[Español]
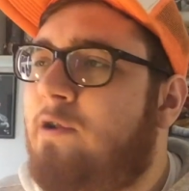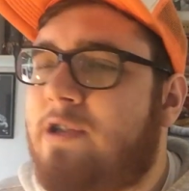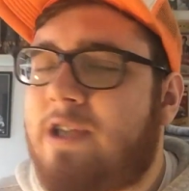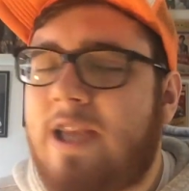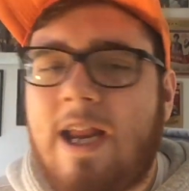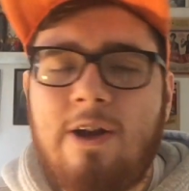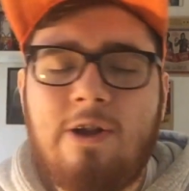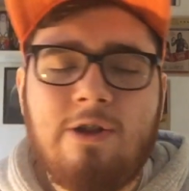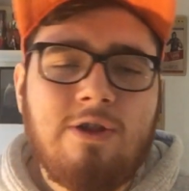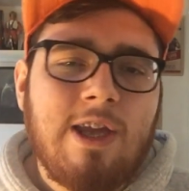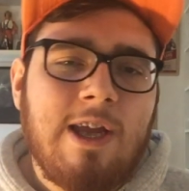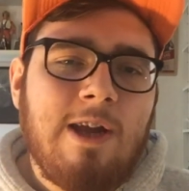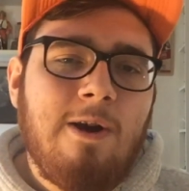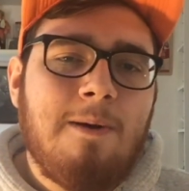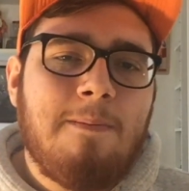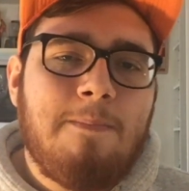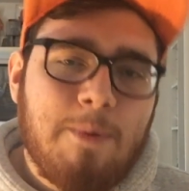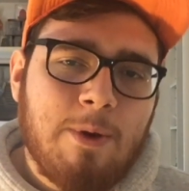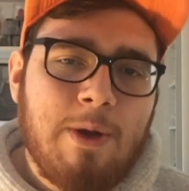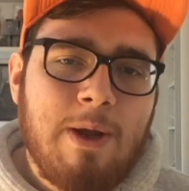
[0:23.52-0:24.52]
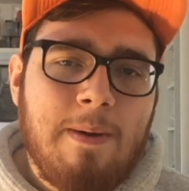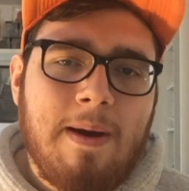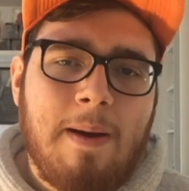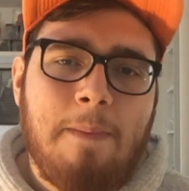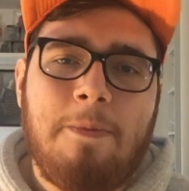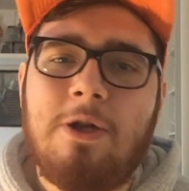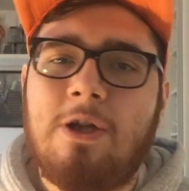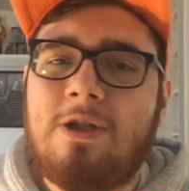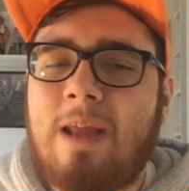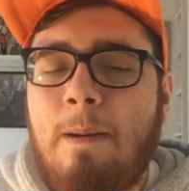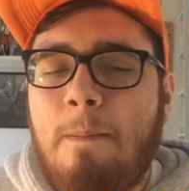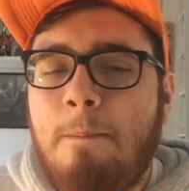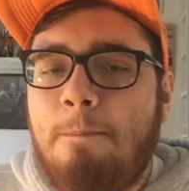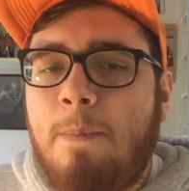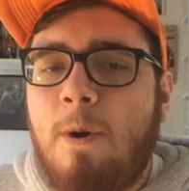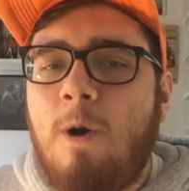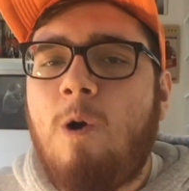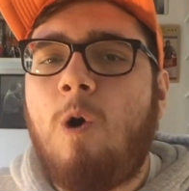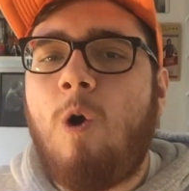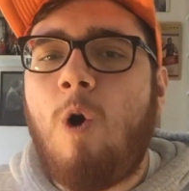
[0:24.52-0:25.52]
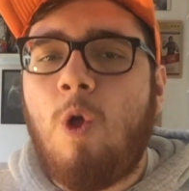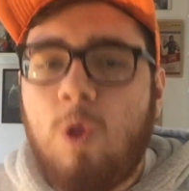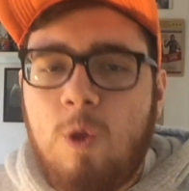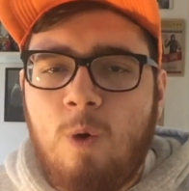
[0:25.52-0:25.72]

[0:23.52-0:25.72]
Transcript: o sea, no tengo pruebas pero tampoco